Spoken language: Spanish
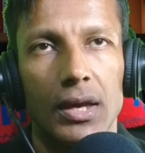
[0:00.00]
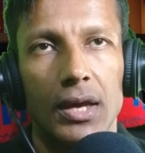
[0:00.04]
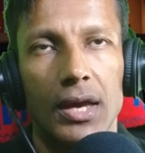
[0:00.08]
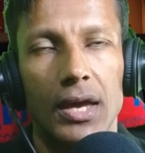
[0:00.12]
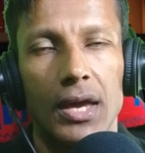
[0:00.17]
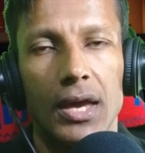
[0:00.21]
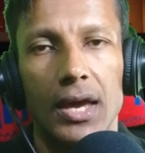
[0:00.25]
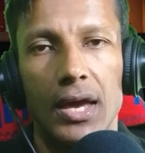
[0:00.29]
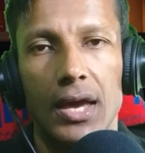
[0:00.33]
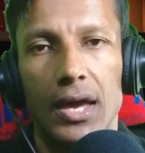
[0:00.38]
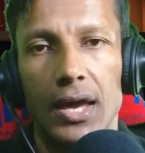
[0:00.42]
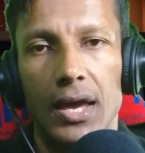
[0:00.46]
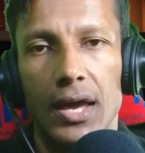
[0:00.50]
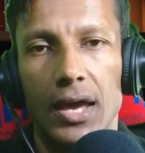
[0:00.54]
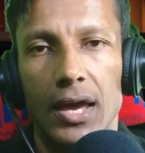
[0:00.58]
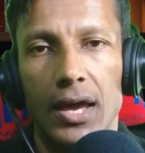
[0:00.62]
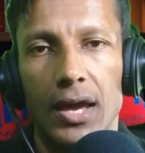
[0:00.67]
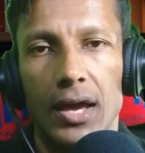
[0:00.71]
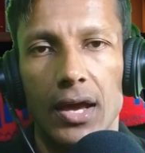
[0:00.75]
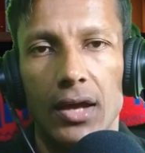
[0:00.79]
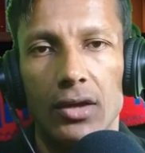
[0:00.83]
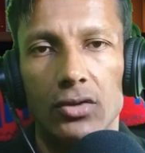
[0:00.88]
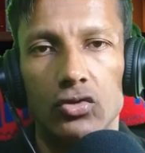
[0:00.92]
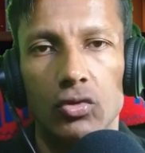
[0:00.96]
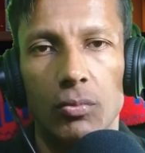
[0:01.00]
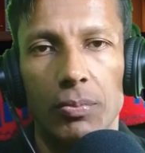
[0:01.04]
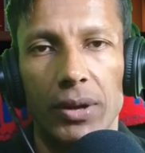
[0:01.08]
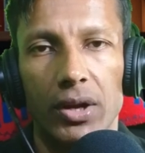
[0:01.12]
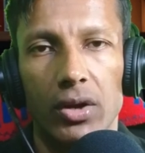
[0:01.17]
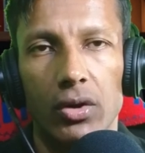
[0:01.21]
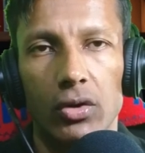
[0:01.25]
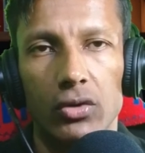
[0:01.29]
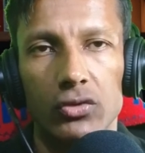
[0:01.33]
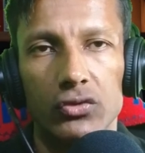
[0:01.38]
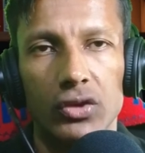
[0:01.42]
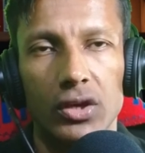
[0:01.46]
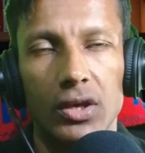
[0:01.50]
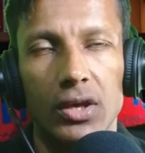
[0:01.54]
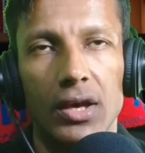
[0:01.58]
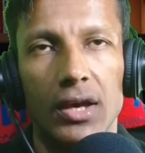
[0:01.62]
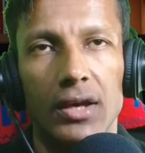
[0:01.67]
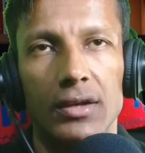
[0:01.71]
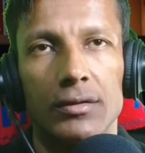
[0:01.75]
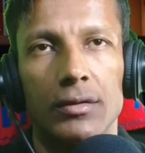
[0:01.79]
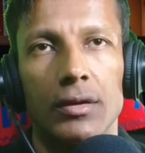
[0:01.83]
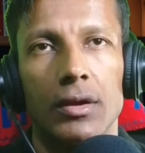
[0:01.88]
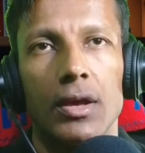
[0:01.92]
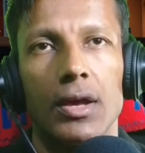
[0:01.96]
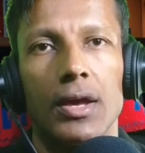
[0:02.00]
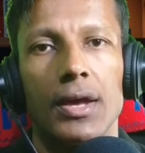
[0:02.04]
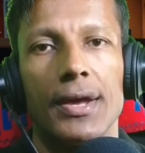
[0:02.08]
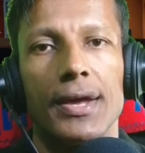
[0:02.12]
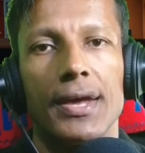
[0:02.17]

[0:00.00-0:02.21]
eh, súper conocidas,